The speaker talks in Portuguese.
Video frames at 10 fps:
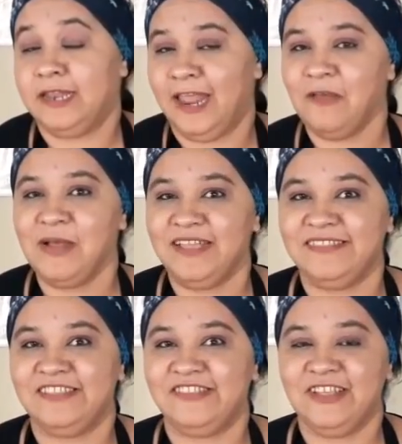nenhuma
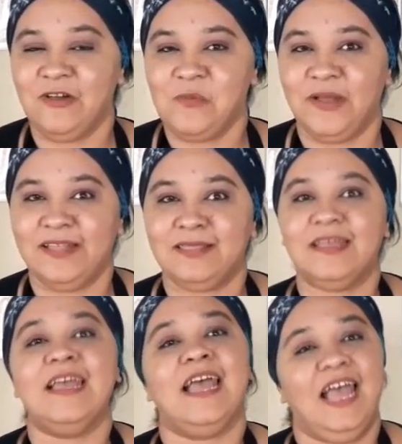receitinha como essa,
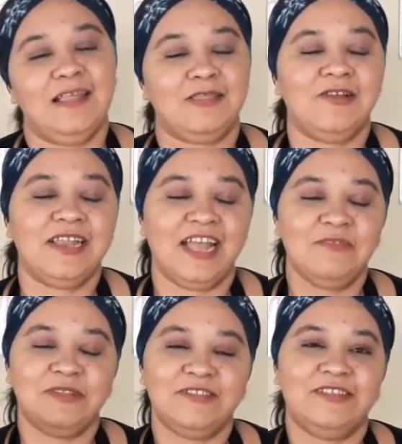é só clicar
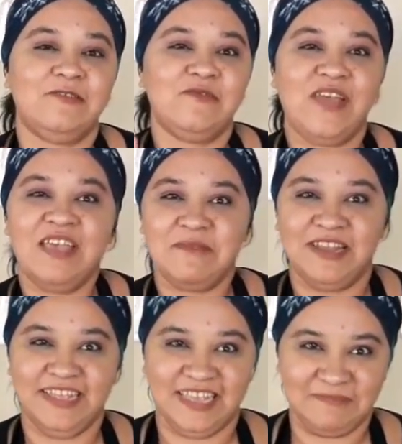no botãozinho vermelho aqui